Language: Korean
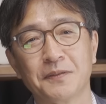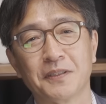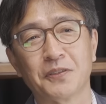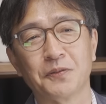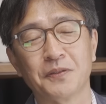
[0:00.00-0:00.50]

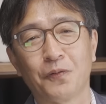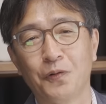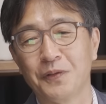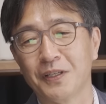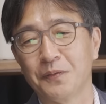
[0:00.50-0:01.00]
막 그러면
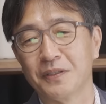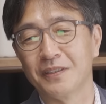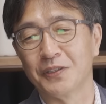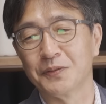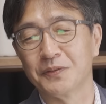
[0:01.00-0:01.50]

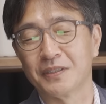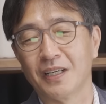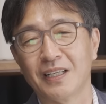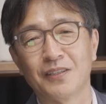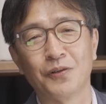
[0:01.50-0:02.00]
고민하면 연금
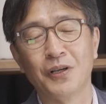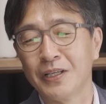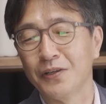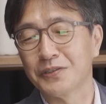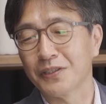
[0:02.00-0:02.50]
좋다 이거
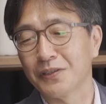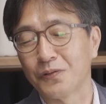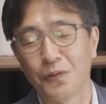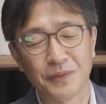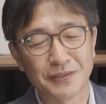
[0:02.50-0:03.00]

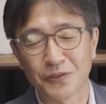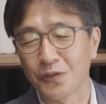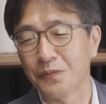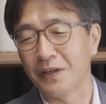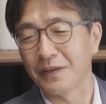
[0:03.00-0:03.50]
이것저것
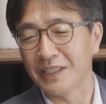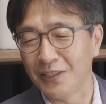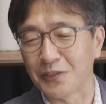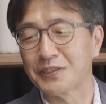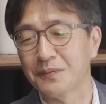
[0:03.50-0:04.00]
고민스러우면
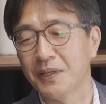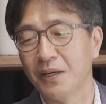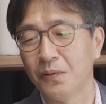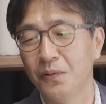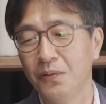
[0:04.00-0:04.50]
일 열심히
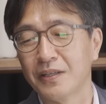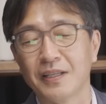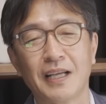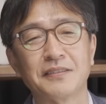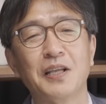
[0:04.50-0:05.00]
하고
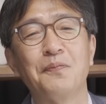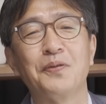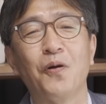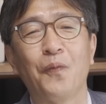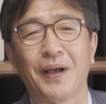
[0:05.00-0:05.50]
그냥 에스 앤
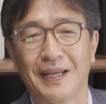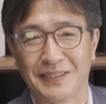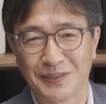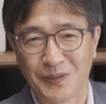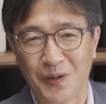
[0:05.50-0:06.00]
피 오백
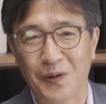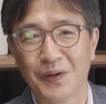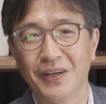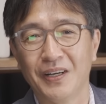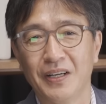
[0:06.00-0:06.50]
같은 거
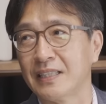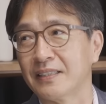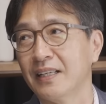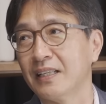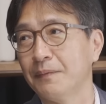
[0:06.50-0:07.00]
음.
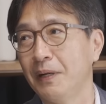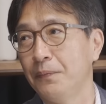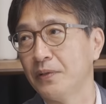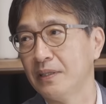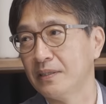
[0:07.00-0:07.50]
자산이 팔
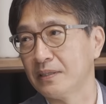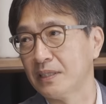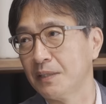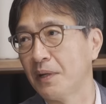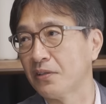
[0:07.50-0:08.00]

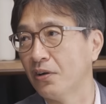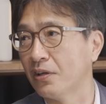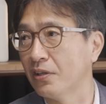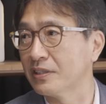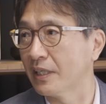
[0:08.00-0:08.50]
퍼센트씩 이백
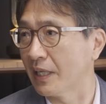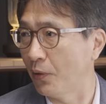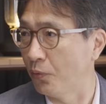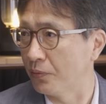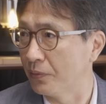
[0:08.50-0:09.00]
년간
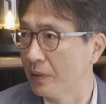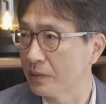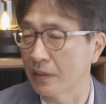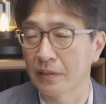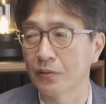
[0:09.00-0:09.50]
성장해온 음.
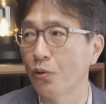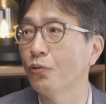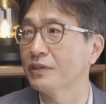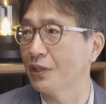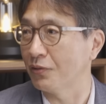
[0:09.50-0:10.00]
자산을
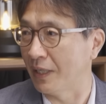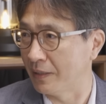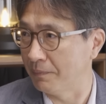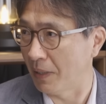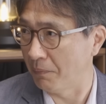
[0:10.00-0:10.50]
통째로
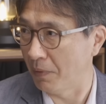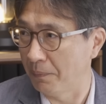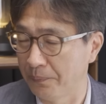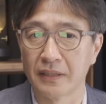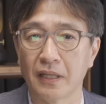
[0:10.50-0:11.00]
갖는
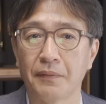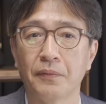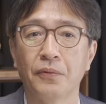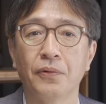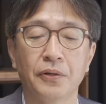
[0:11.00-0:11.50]
방법. 그다음에
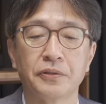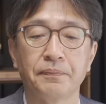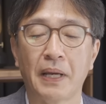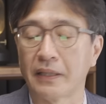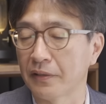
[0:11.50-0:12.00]
뭐
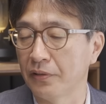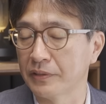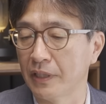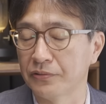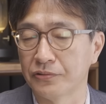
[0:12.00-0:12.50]
요즘 배당
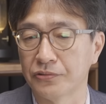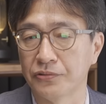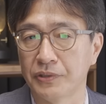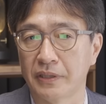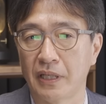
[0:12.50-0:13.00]

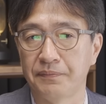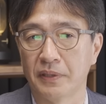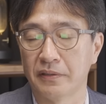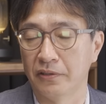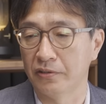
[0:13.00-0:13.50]
성장주 이 티 에프
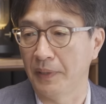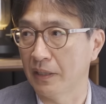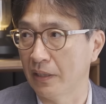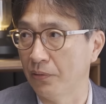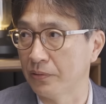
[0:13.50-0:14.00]
같은 것도
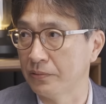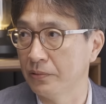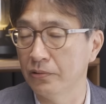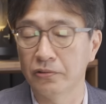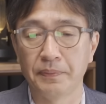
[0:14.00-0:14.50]
많이
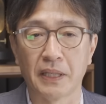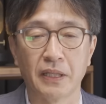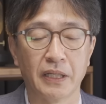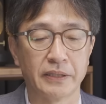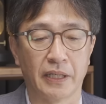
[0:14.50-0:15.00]
나오거든요. 그것도
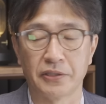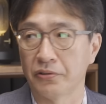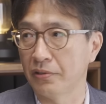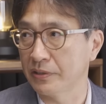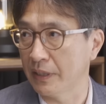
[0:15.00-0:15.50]
배당이
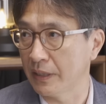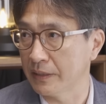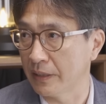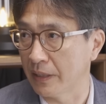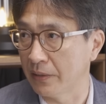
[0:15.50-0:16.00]
장기적으로 성장을
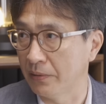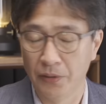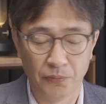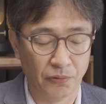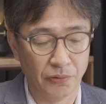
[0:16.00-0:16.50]
하잖아요.
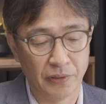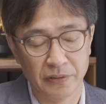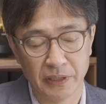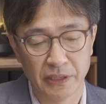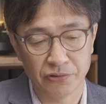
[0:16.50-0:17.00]
뭐
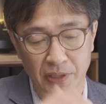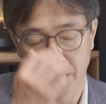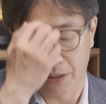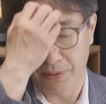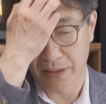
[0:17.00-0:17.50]
현재 시중에
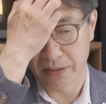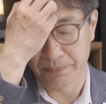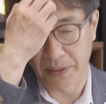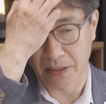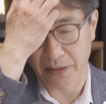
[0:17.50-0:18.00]
나와 있는 배당